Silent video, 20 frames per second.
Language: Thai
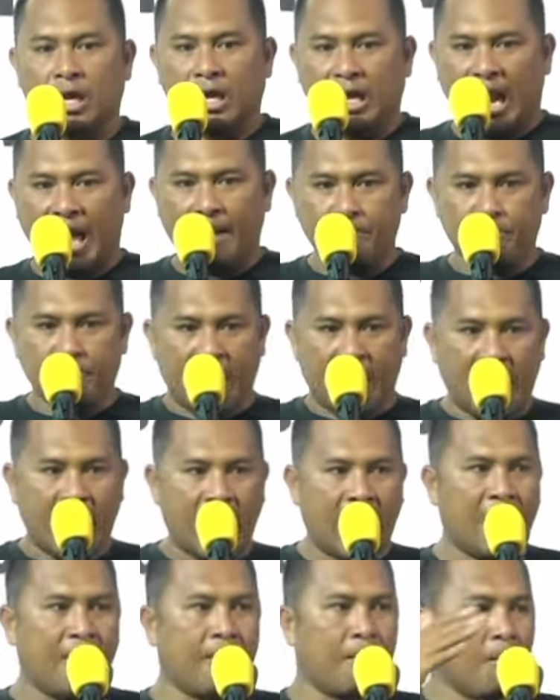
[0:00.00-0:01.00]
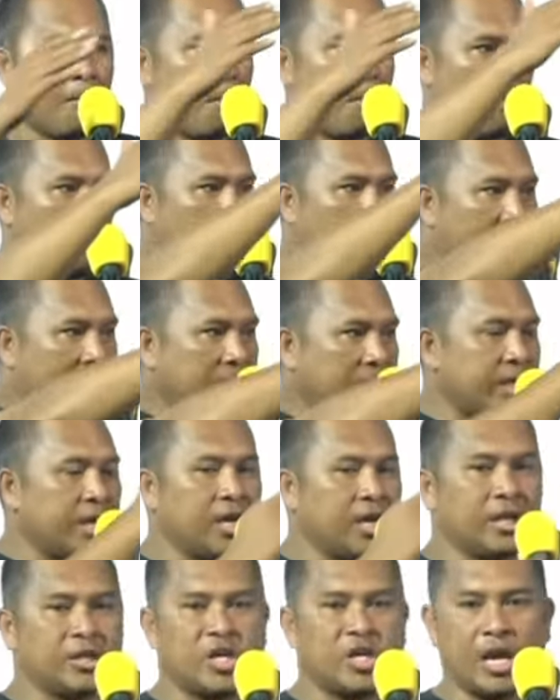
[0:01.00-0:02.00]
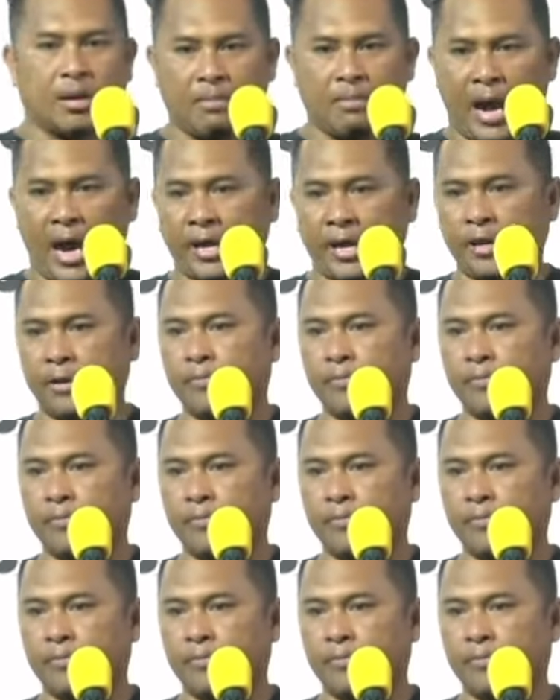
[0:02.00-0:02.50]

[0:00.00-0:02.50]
กลับมา มาที่เชียงใหม่